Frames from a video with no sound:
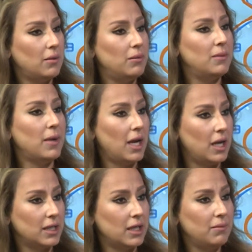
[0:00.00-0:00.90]

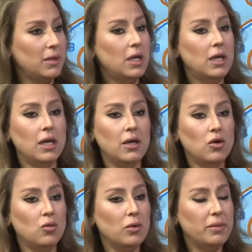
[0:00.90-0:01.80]
بالمحاكم
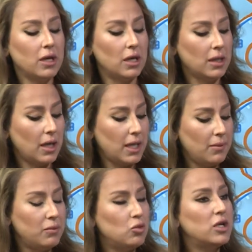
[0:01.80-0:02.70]
انه بقضايا
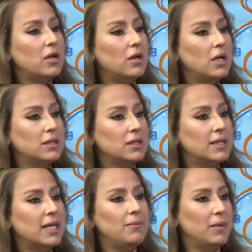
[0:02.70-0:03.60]
بمجرد
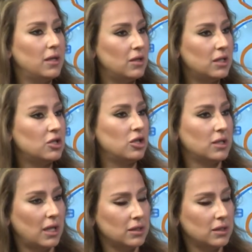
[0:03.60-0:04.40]
كلمه انتشرت نعم.